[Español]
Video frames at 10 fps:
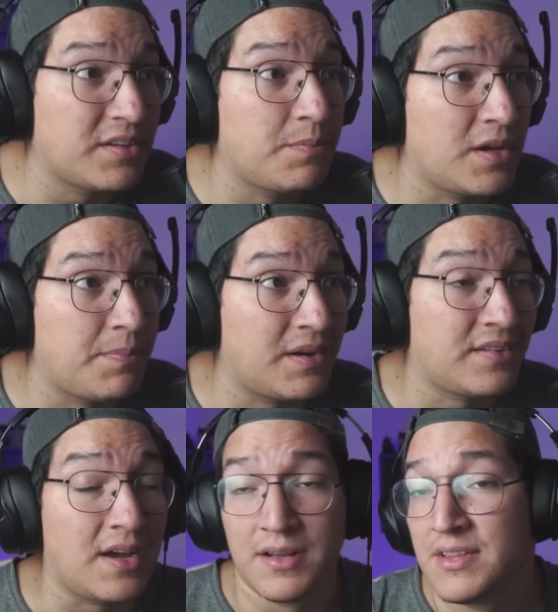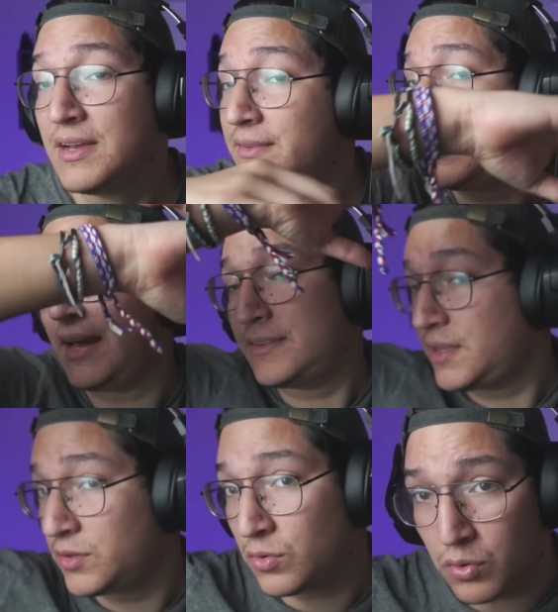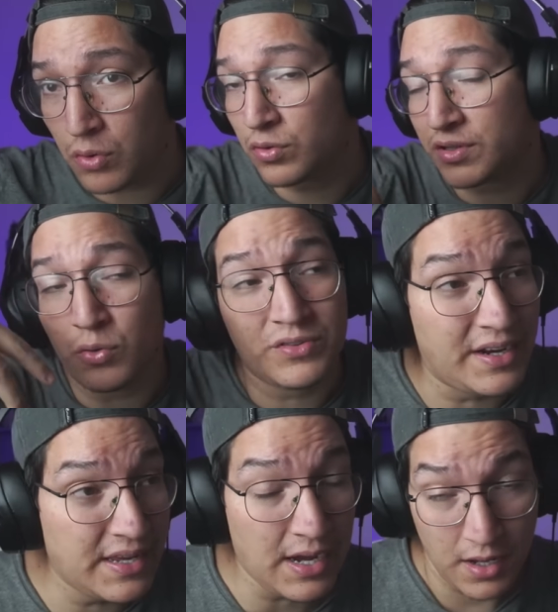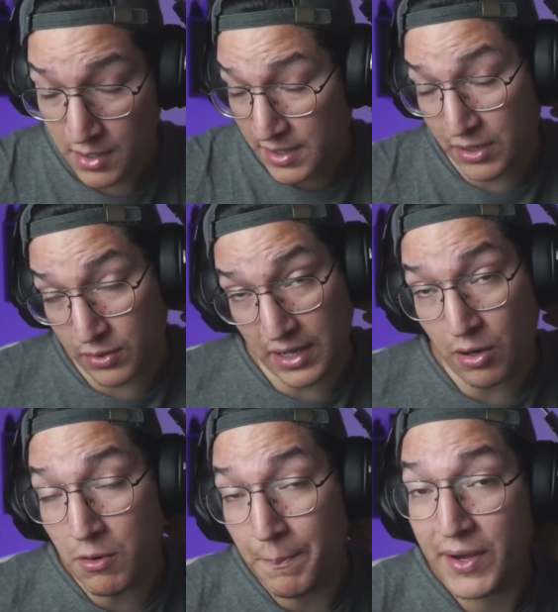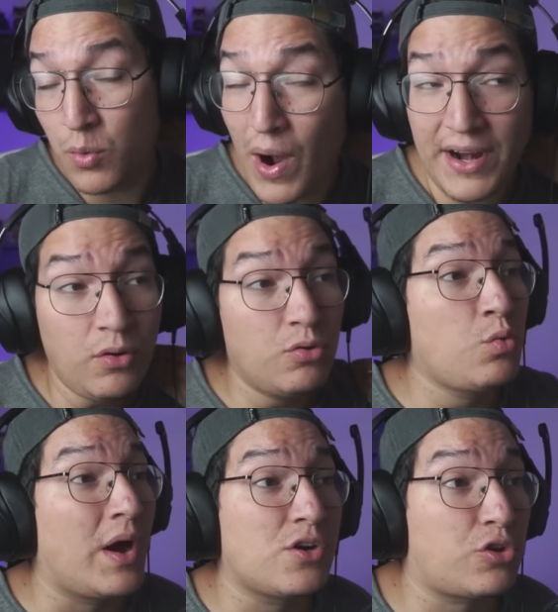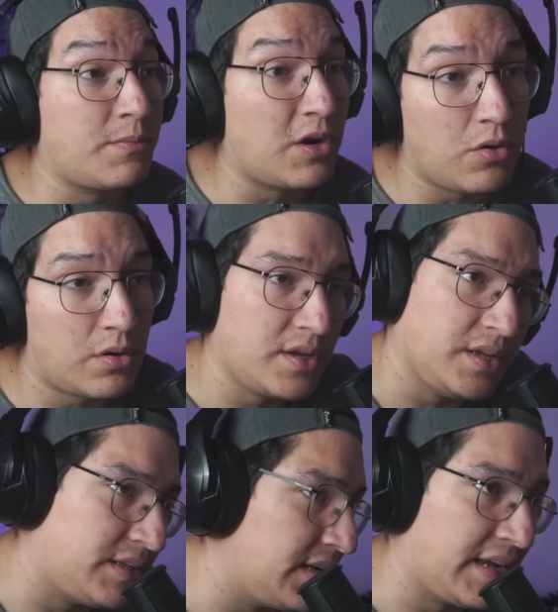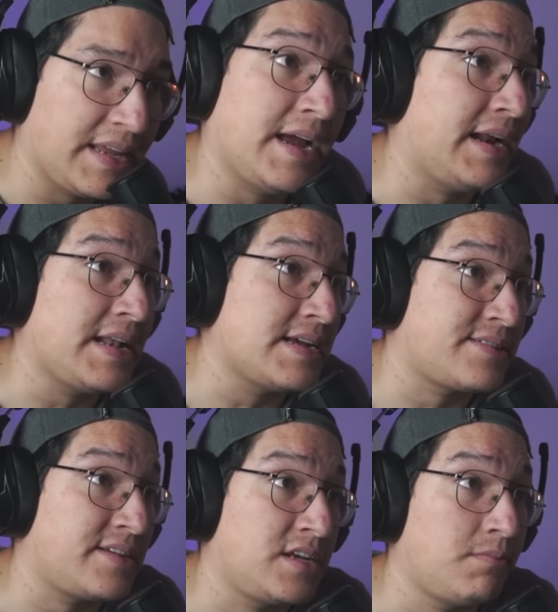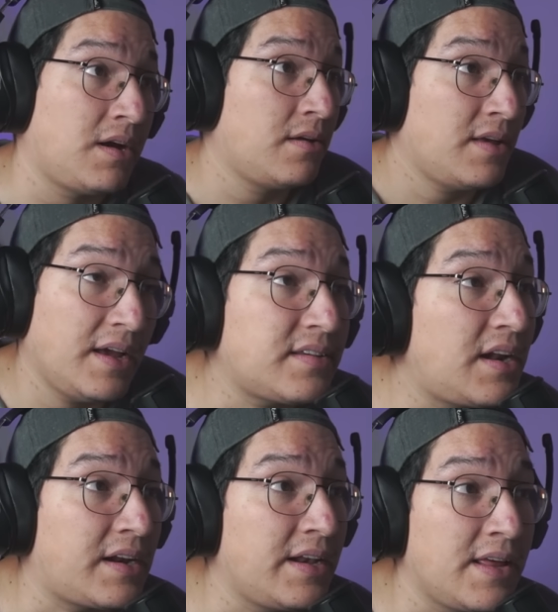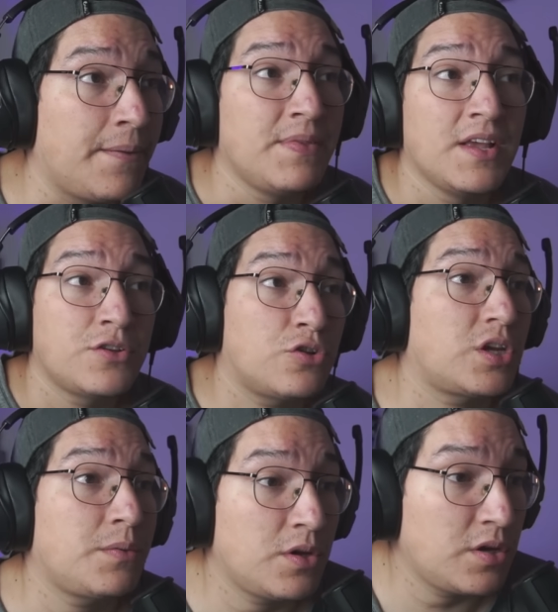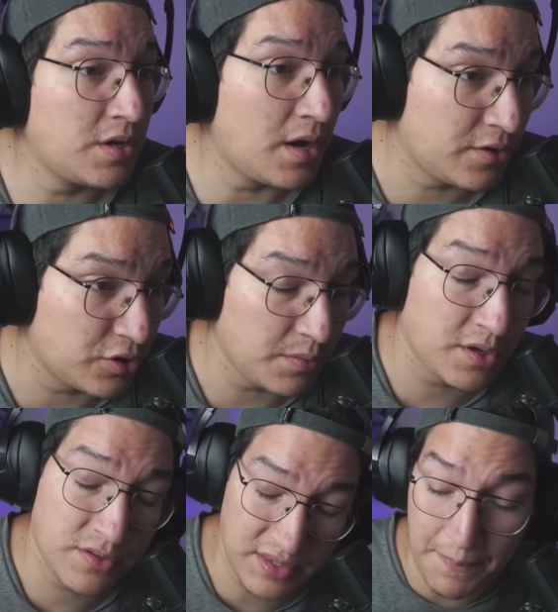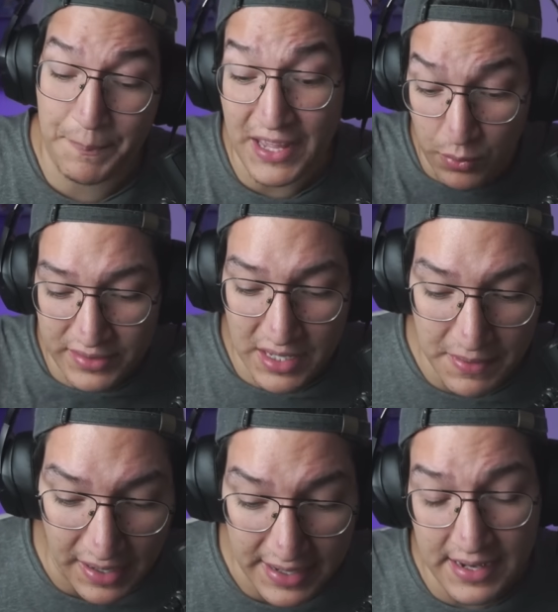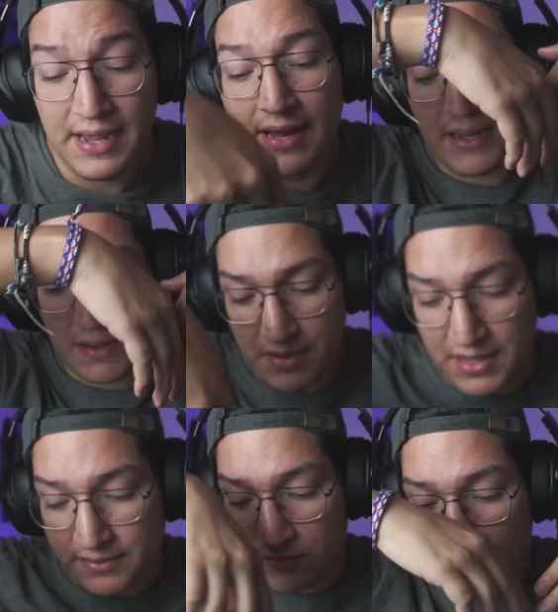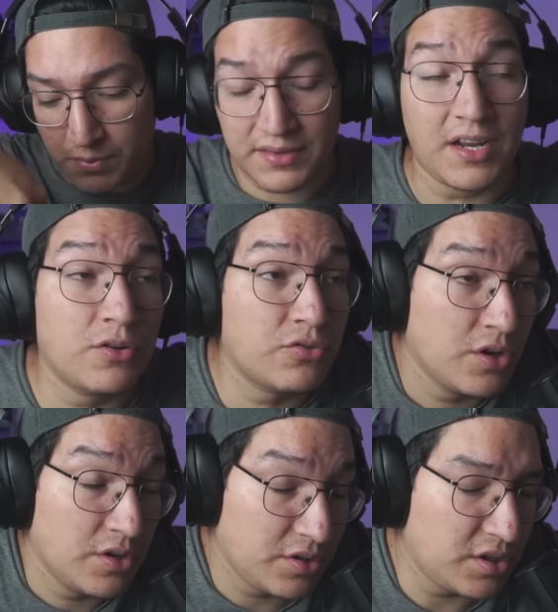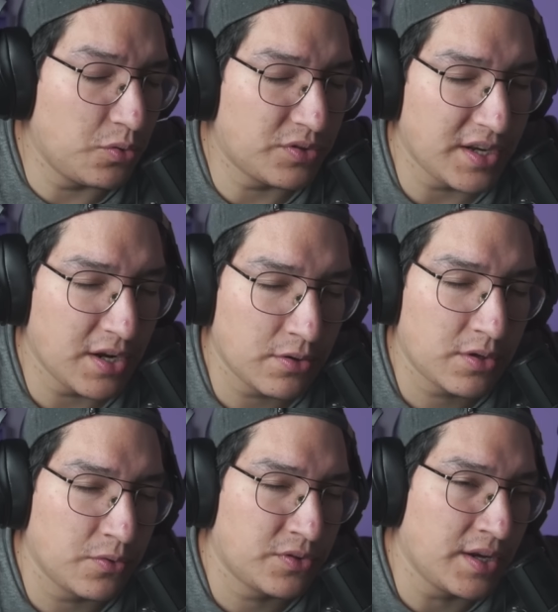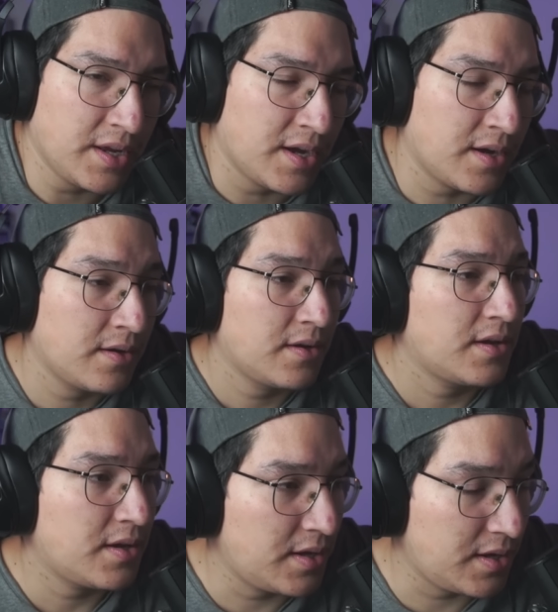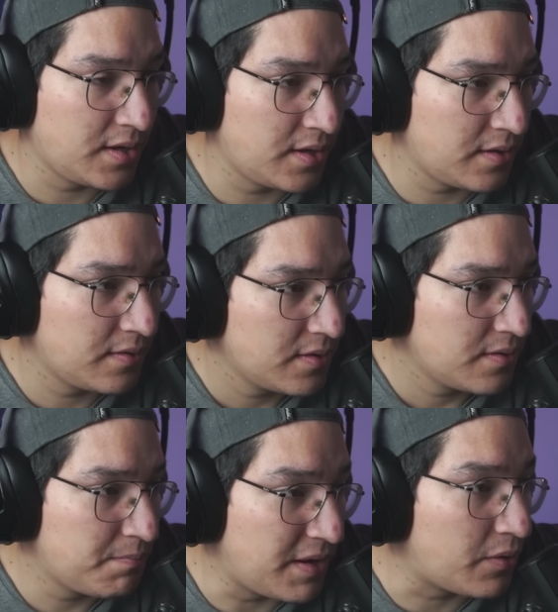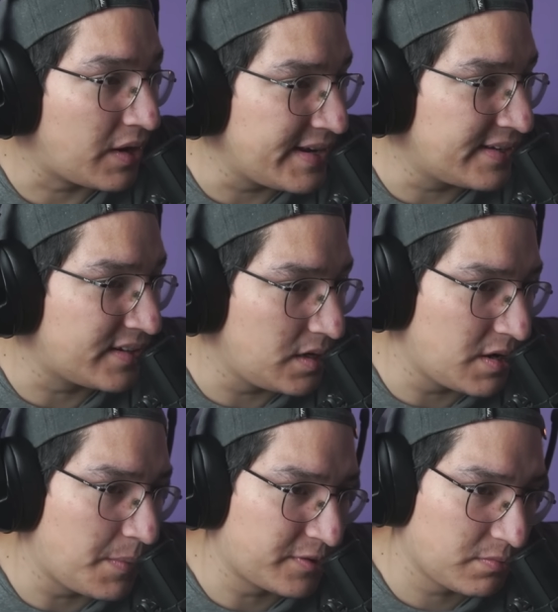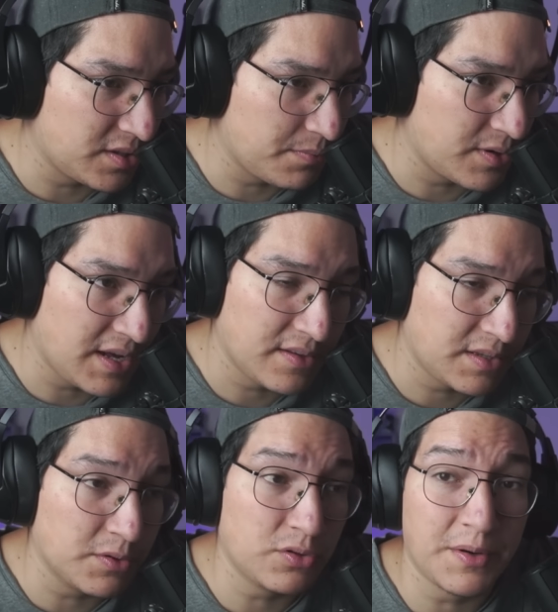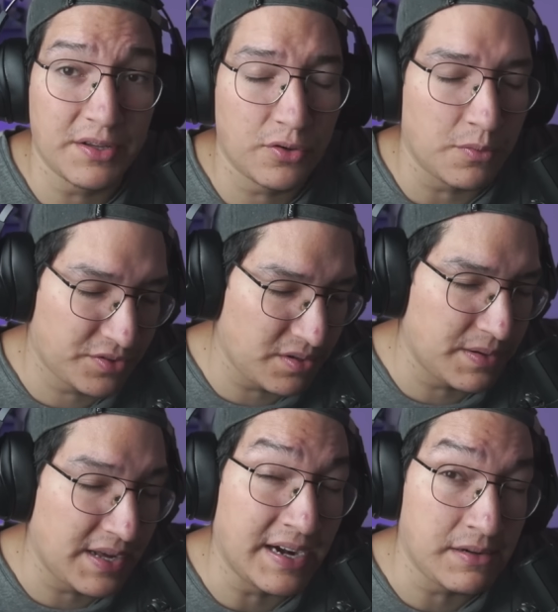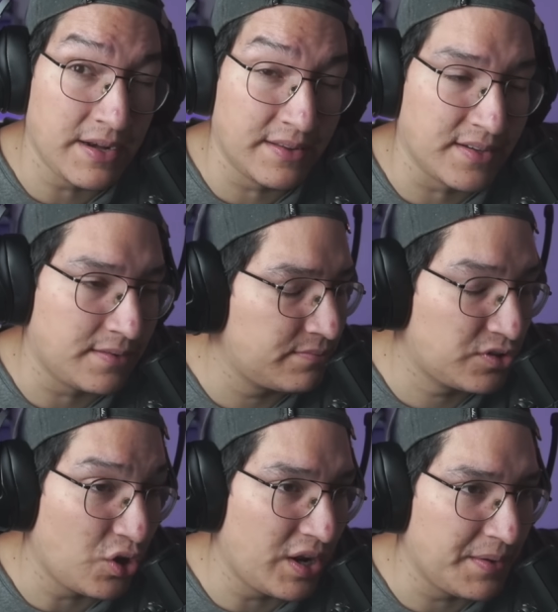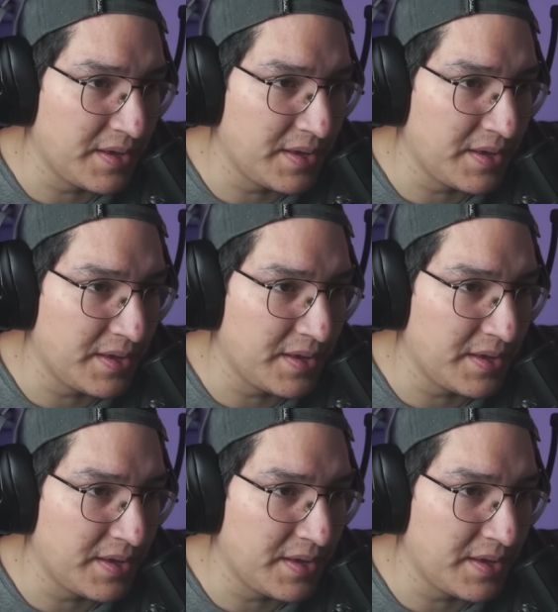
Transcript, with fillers: de Persia, delante de todo, ¿te gustaría? Creo que como peruano no hay otro mejor y tiene que llegar a Alianza Lima. Esa es la realidad. Yo te vi, ya, yo te vi, te pido a ti, mi rey, que me digas en los comentarios si te gustaría o no te gustaría eh, verlo en Alianza Lima la próxima temporada. Te mando un abrazo y como siempre, arriba Alianza, toda la vida.